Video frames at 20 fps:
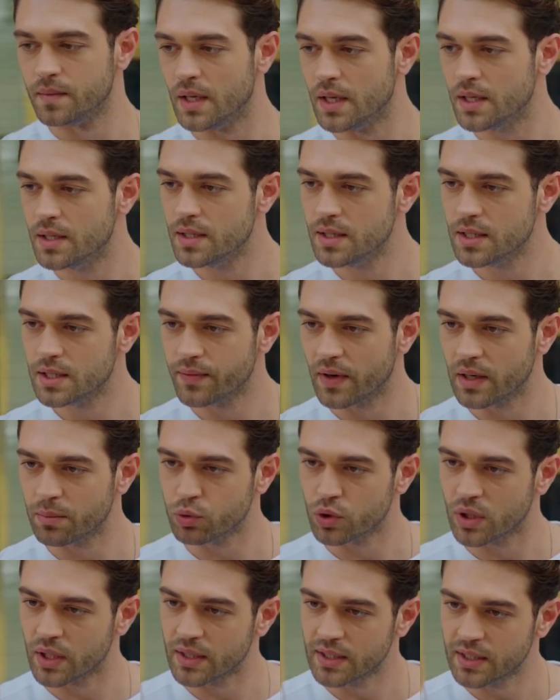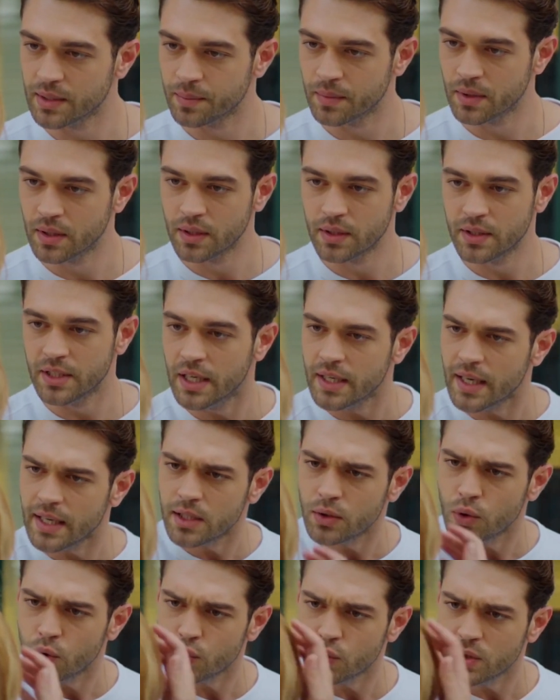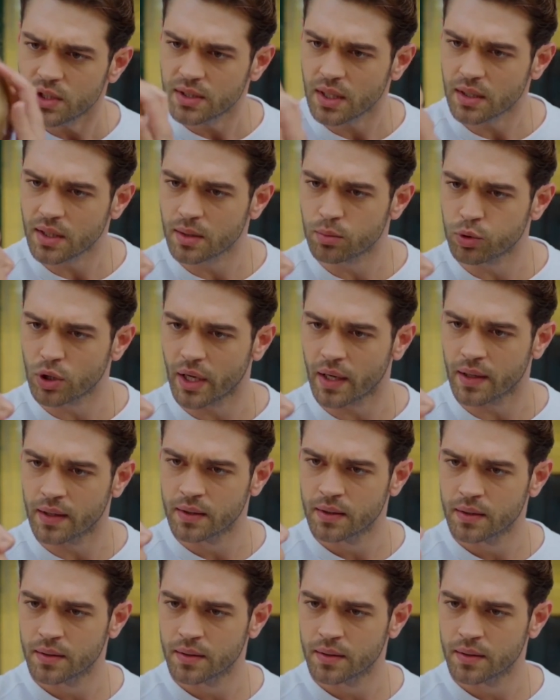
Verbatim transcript: ne işiniz var burada kızım? Niye getiriyorsun insanları buraya?